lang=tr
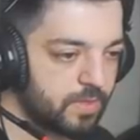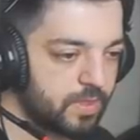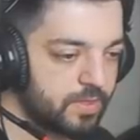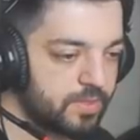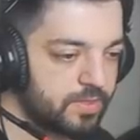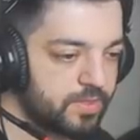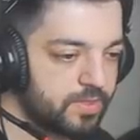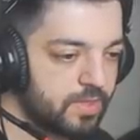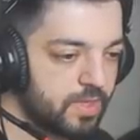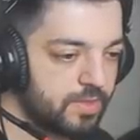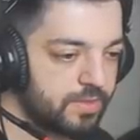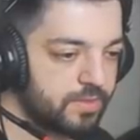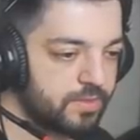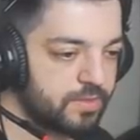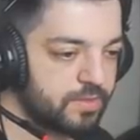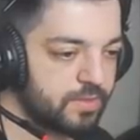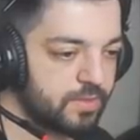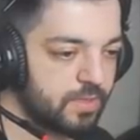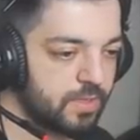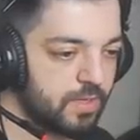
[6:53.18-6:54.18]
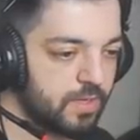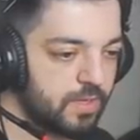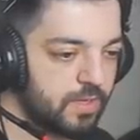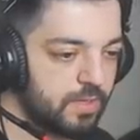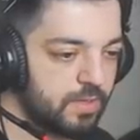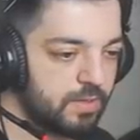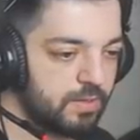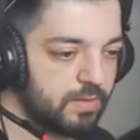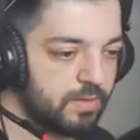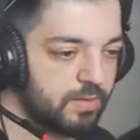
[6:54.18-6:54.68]
Kardeş neredesin
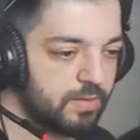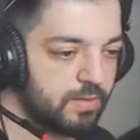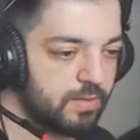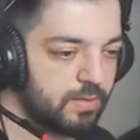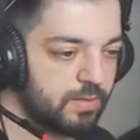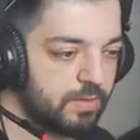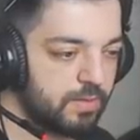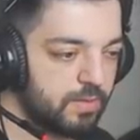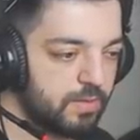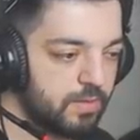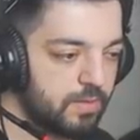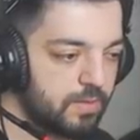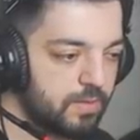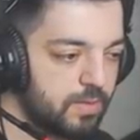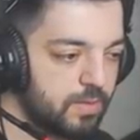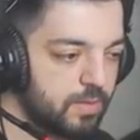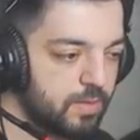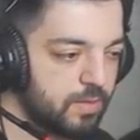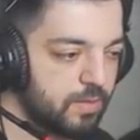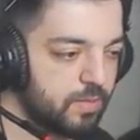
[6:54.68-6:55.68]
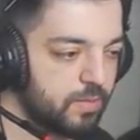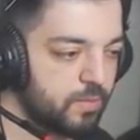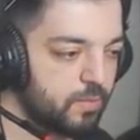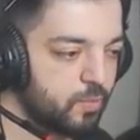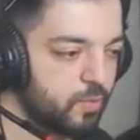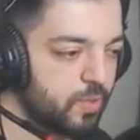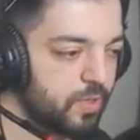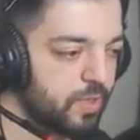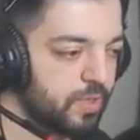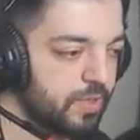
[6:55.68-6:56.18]
ya?
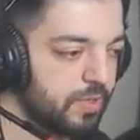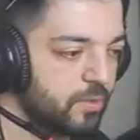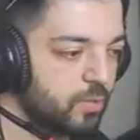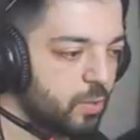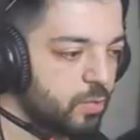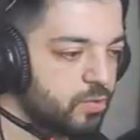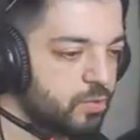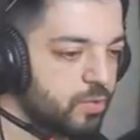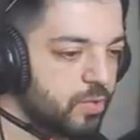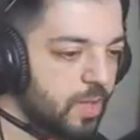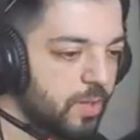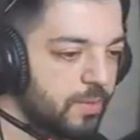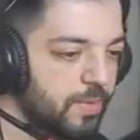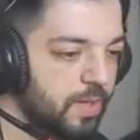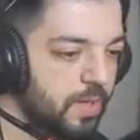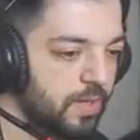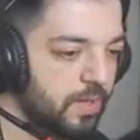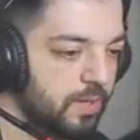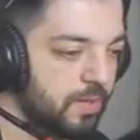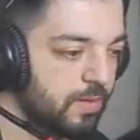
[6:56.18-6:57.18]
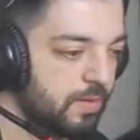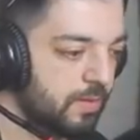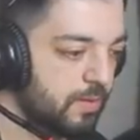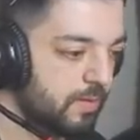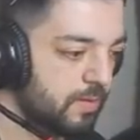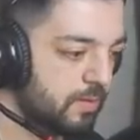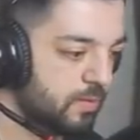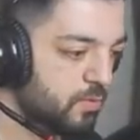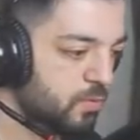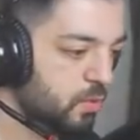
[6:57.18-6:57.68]
Buraları gözlüyor ama
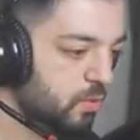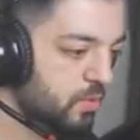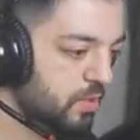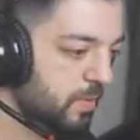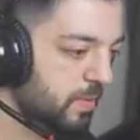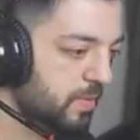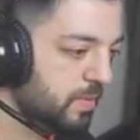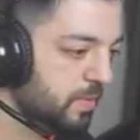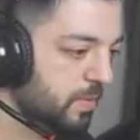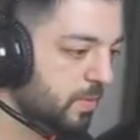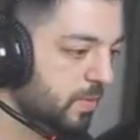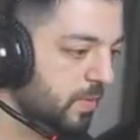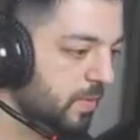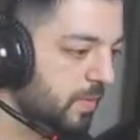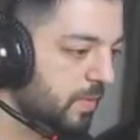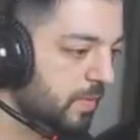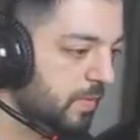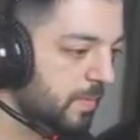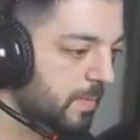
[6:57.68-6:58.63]
çözemedim onu.